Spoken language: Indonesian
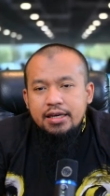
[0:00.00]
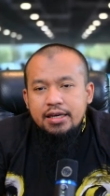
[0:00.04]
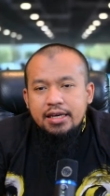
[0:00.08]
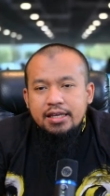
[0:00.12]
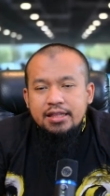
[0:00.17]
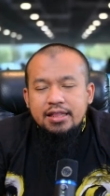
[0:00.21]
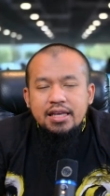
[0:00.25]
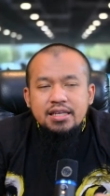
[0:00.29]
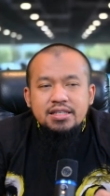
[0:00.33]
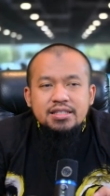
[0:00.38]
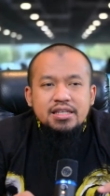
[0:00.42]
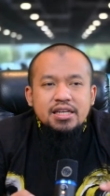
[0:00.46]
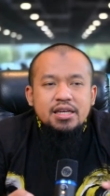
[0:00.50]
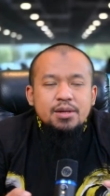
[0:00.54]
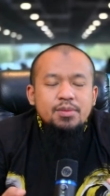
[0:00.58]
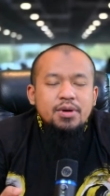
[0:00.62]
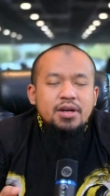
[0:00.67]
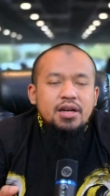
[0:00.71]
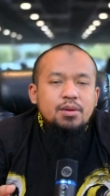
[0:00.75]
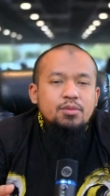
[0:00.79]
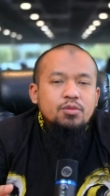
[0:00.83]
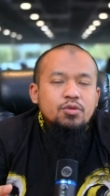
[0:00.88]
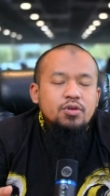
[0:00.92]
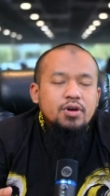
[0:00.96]
Kita sering
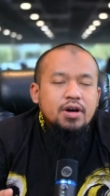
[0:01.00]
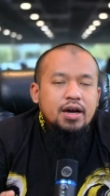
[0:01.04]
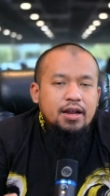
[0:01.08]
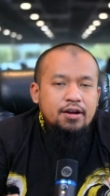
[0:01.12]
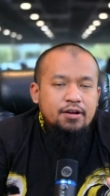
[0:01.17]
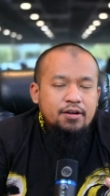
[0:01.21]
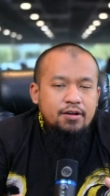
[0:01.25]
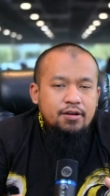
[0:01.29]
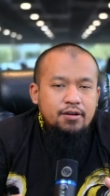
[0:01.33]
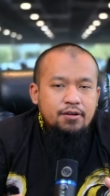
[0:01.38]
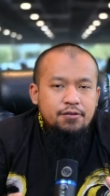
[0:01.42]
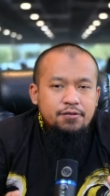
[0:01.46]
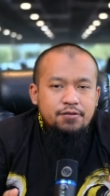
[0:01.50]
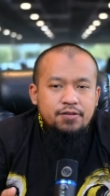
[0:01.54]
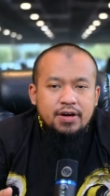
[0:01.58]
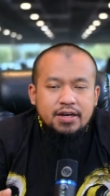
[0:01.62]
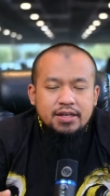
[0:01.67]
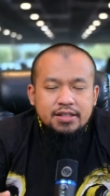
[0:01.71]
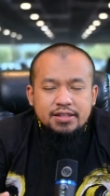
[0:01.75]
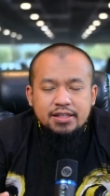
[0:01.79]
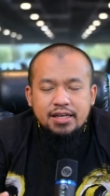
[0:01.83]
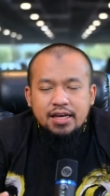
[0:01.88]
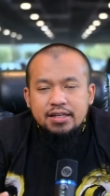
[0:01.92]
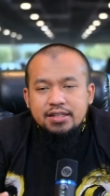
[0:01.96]
menemukan
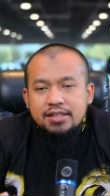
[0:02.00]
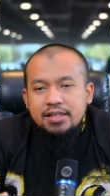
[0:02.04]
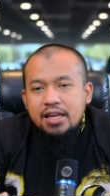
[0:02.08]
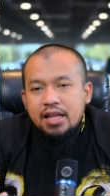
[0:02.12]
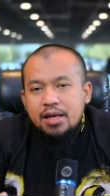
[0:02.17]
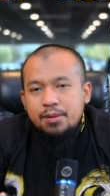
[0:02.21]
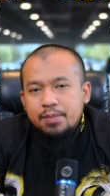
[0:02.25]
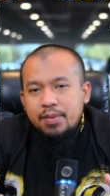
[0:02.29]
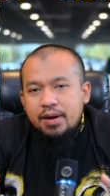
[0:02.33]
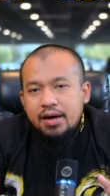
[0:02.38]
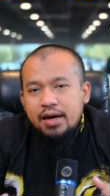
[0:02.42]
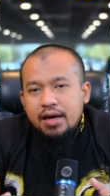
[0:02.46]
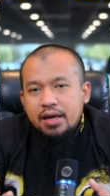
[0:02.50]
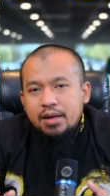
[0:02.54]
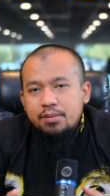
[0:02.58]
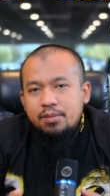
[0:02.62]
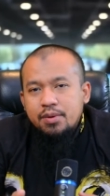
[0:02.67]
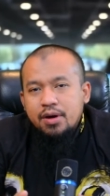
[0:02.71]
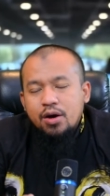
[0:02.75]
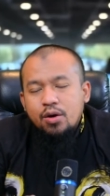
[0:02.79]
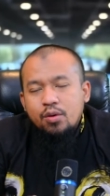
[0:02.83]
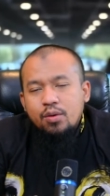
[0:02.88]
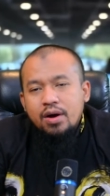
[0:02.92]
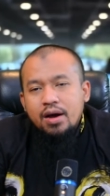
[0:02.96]
fakta di lapangan
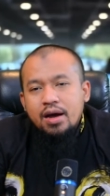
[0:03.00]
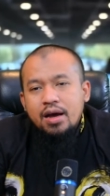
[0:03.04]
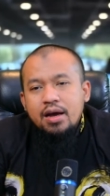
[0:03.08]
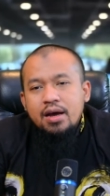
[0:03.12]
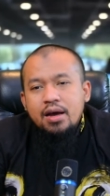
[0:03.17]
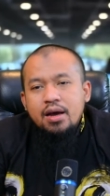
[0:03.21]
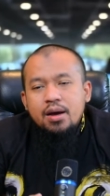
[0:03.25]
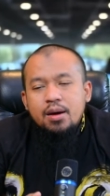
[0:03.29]
bahwa